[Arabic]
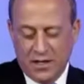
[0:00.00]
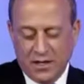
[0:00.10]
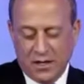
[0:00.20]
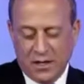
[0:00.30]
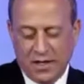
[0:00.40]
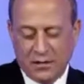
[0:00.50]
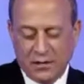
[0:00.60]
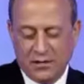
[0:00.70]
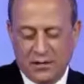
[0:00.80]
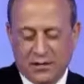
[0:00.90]
آه،
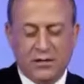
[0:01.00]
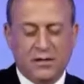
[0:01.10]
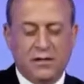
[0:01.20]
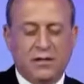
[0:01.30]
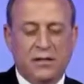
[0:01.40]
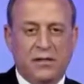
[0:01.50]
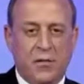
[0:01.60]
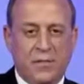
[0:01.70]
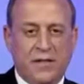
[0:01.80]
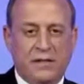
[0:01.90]
اعتقد
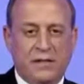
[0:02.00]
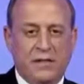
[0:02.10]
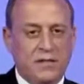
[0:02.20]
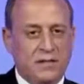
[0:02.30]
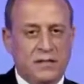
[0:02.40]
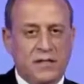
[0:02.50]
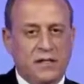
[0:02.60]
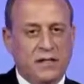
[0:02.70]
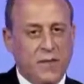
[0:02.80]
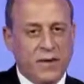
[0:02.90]
خوان مارتينيز
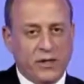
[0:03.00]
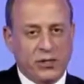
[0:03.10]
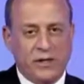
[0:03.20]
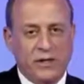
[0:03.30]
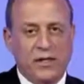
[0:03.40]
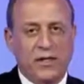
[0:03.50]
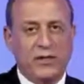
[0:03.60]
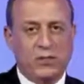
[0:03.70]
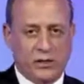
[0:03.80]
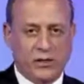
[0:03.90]
ادى مباراه جيده
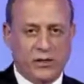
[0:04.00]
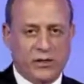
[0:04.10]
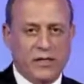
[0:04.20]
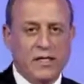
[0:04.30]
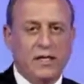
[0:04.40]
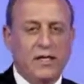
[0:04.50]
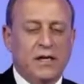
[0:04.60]
وجيده جدا.